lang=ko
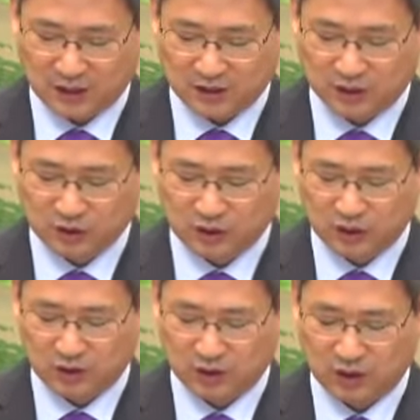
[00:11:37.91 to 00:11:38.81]

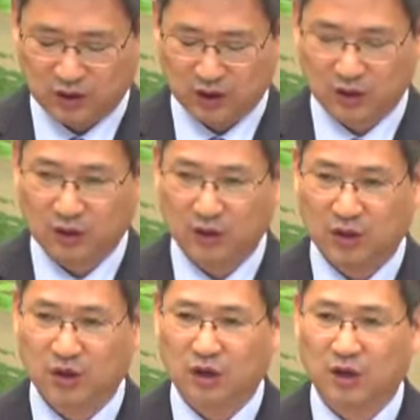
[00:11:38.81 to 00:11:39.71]
성도는요,
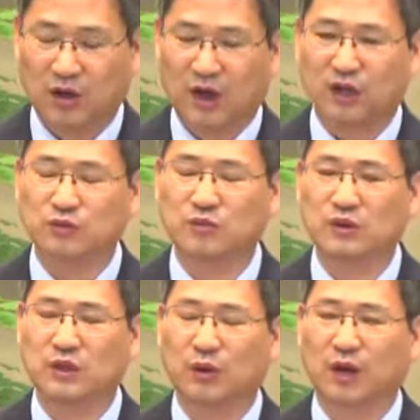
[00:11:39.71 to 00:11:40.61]
예수
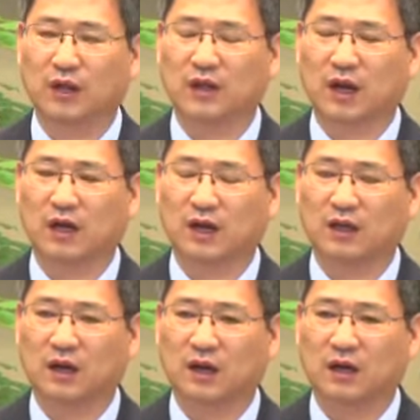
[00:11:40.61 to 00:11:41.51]
믿는데 왜 내가 이렇게
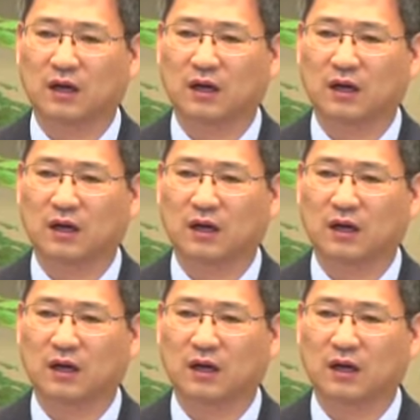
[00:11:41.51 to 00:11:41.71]
되나?